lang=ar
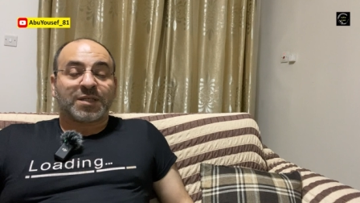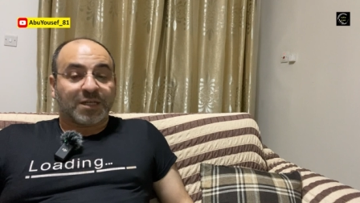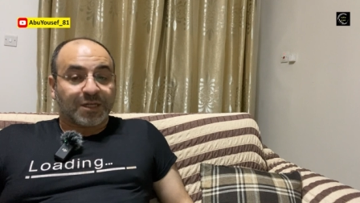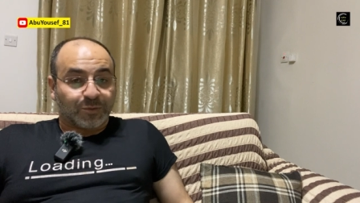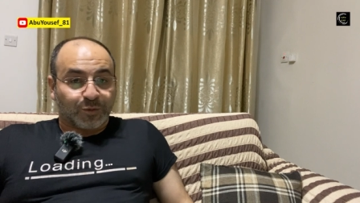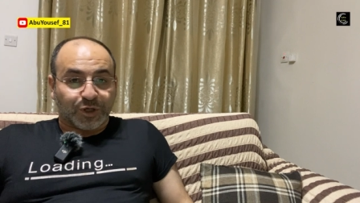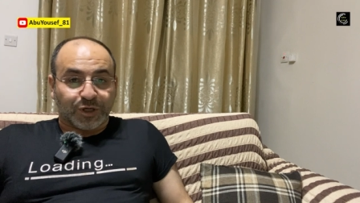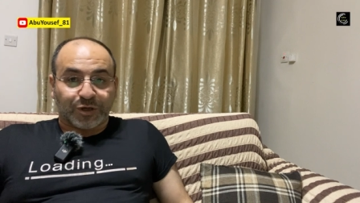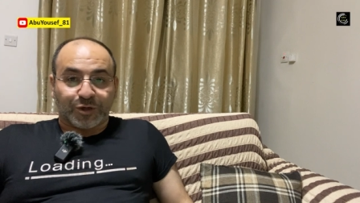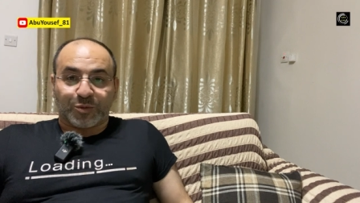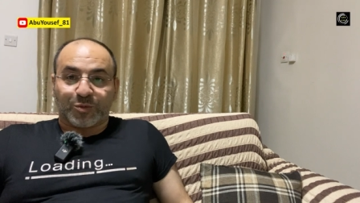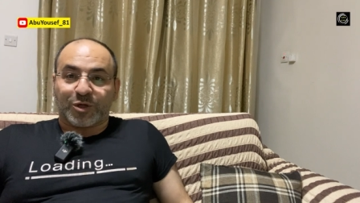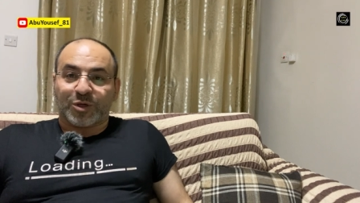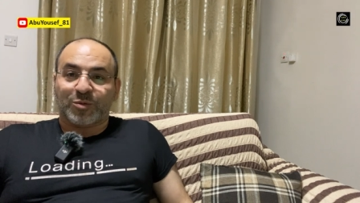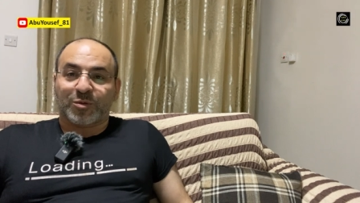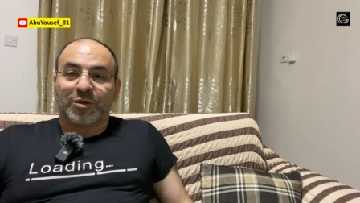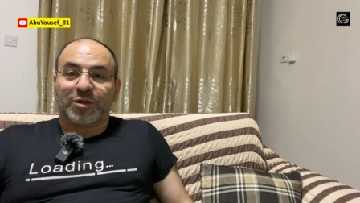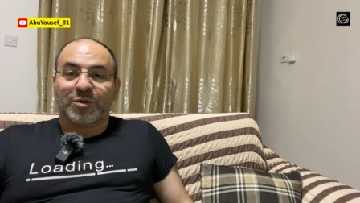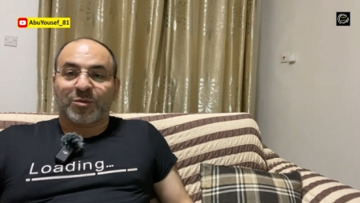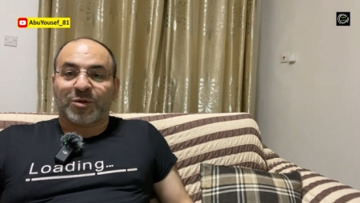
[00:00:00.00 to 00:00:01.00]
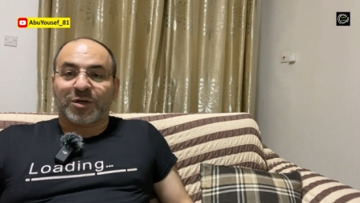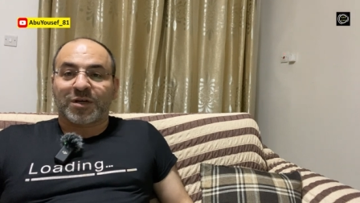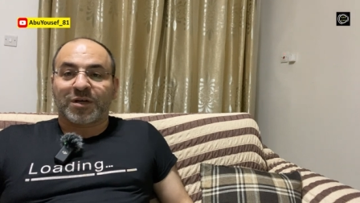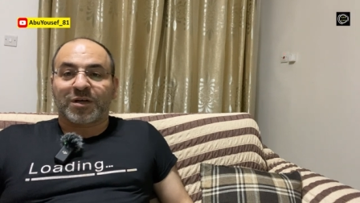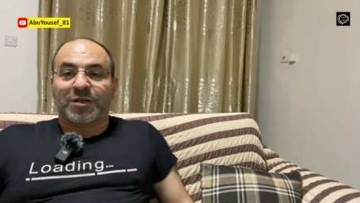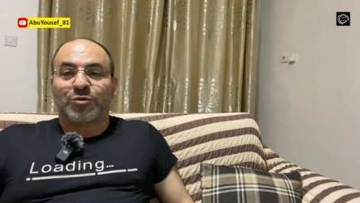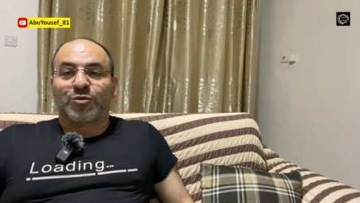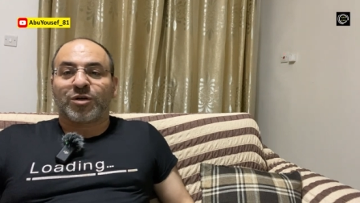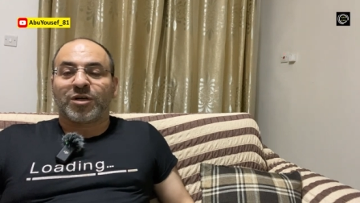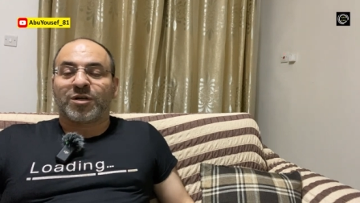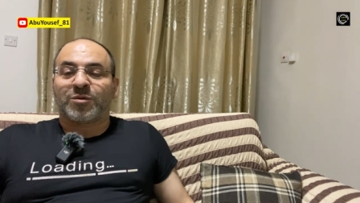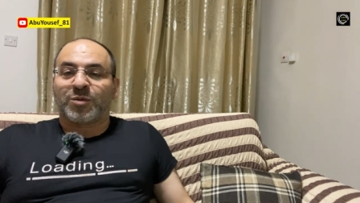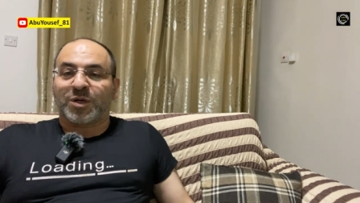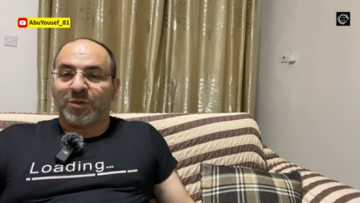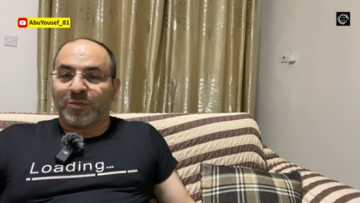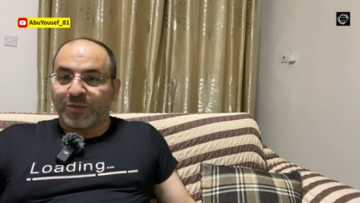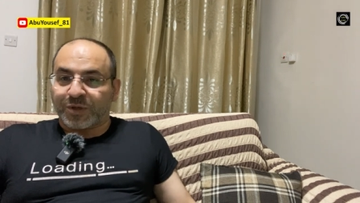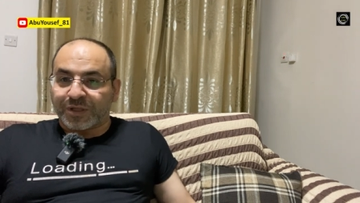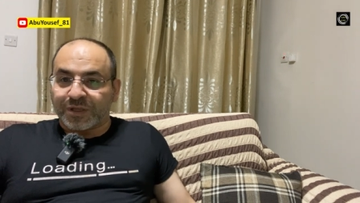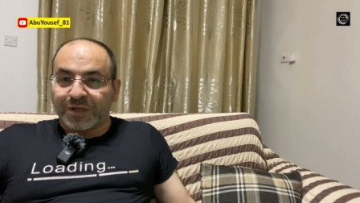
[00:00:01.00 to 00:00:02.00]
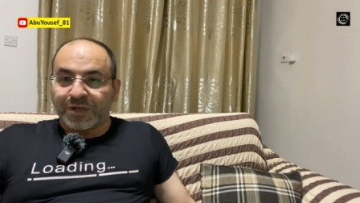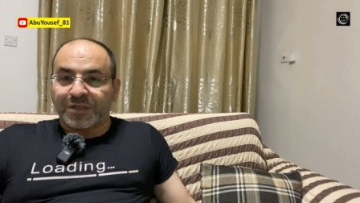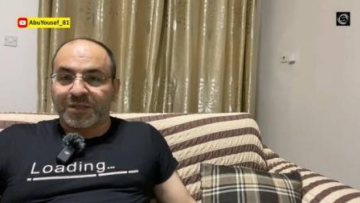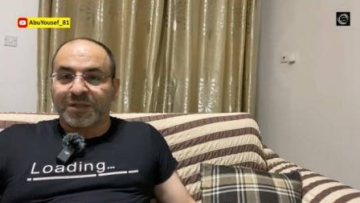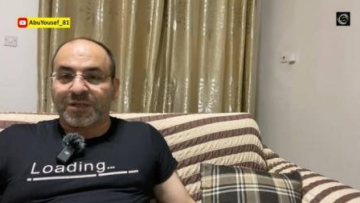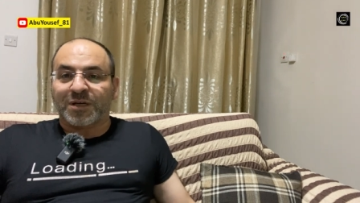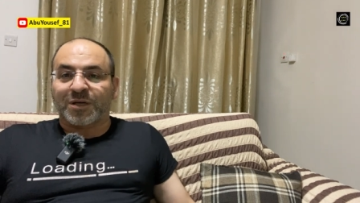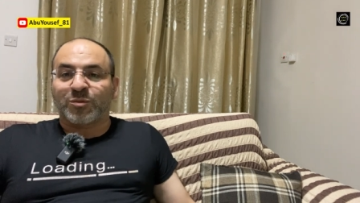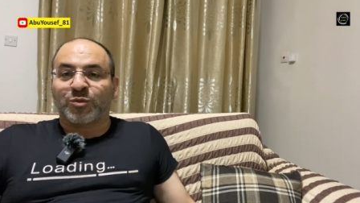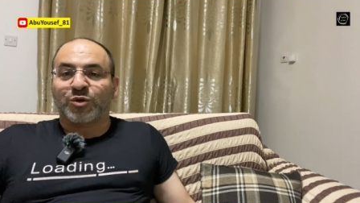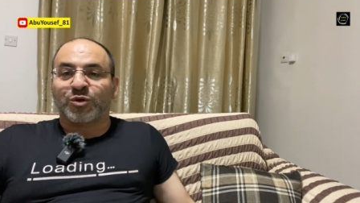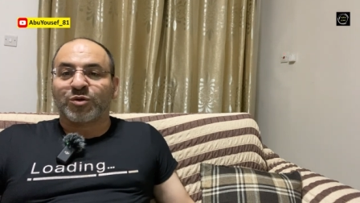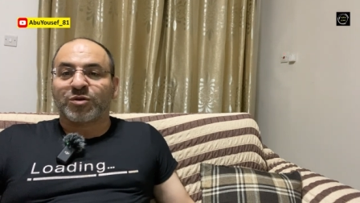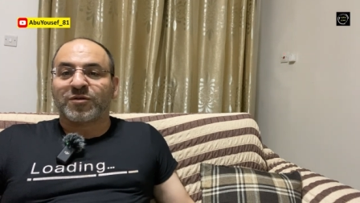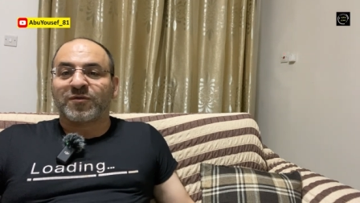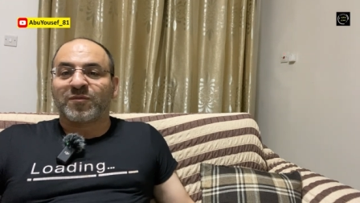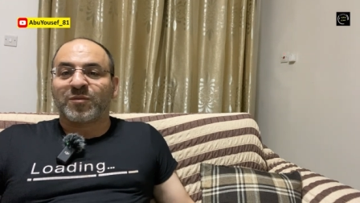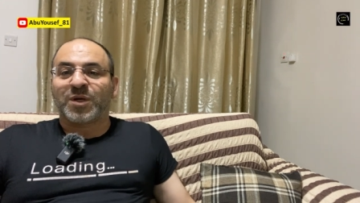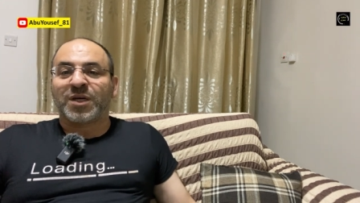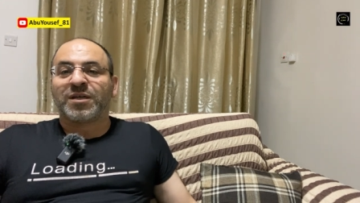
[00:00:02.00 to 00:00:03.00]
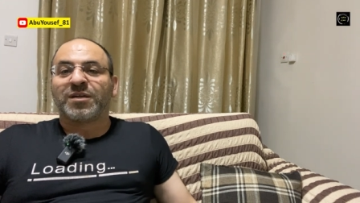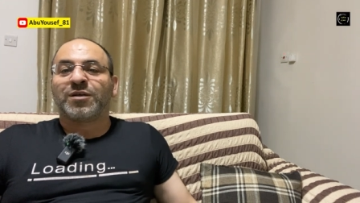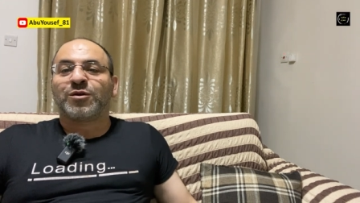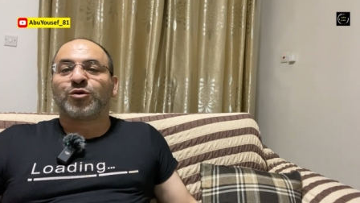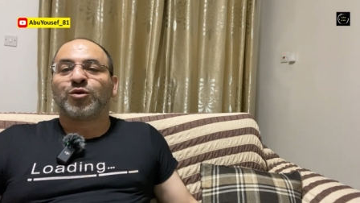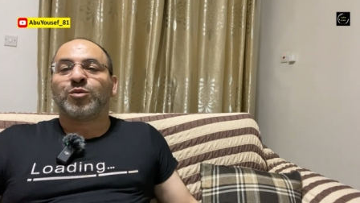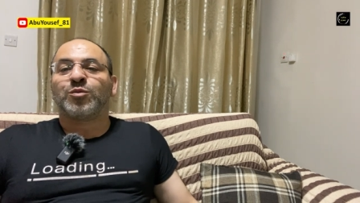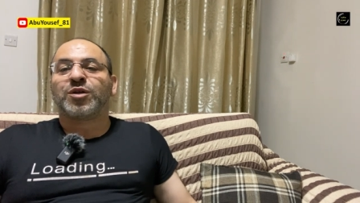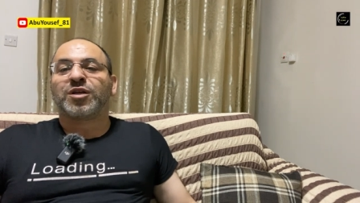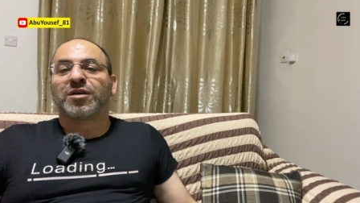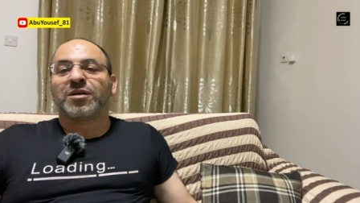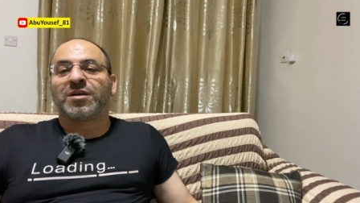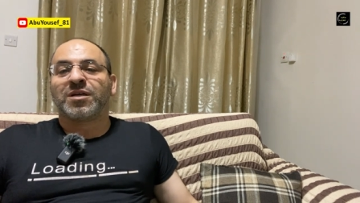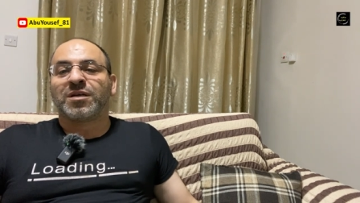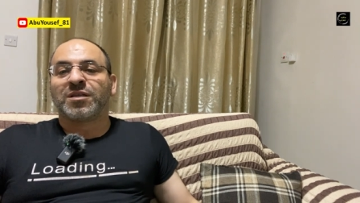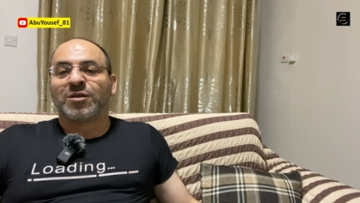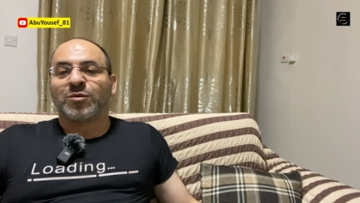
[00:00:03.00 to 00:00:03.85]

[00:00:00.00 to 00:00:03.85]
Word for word: السلام عليكم ورحمة الله وبركاته أنا محمد ناصر أبو يوسف بحييكم من قناة